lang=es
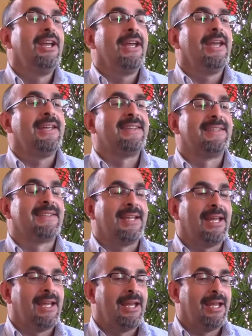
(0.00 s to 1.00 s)

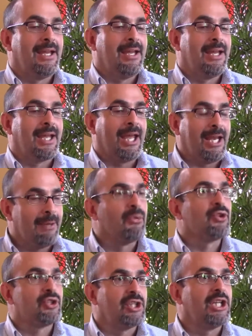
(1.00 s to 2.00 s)
Este,
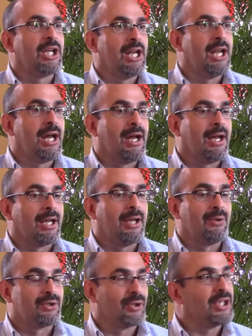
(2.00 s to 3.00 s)
queremos sí que, que
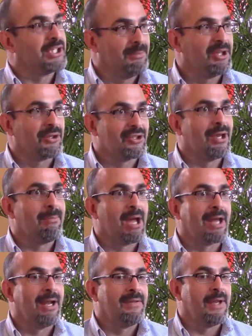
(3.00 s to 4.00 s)
nuestro yacimiento sea
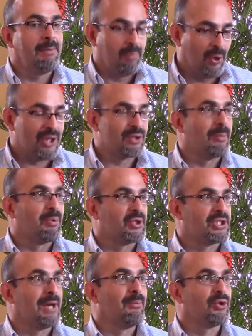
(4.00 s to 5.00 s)
más grande, por eso
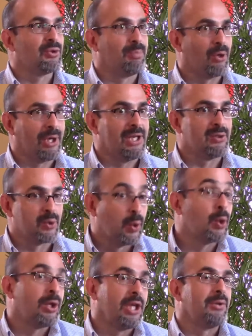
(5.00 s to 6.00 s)
apostamos por el
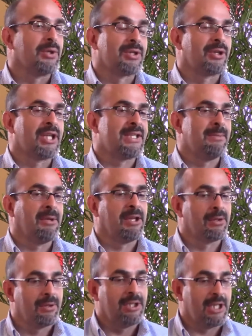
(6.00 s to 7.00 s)
sur de nuestro
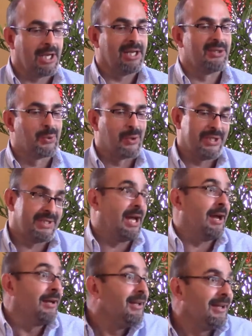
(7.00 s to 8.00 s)
yacimiento y en el sur
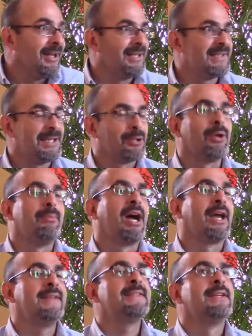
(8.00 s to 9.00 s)
está el distrito de
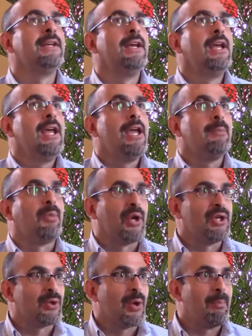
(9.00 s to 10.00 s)
Majes. Por
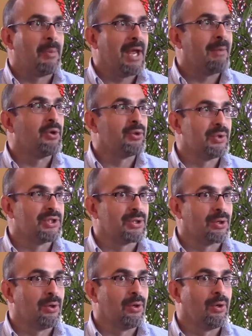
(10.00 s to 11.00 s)
eso ampliamos
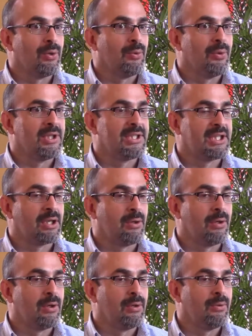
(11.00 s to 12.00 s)
nuestro,
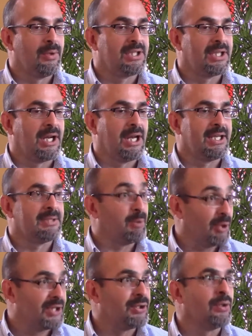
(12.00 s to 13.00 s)
nuestra
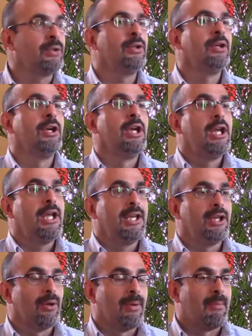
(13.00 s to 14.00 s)
exploración y
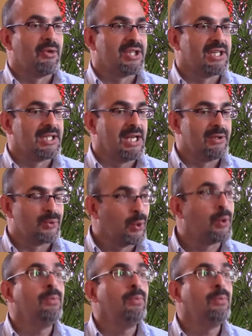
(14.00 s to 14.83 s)
nos vamos hacia el sur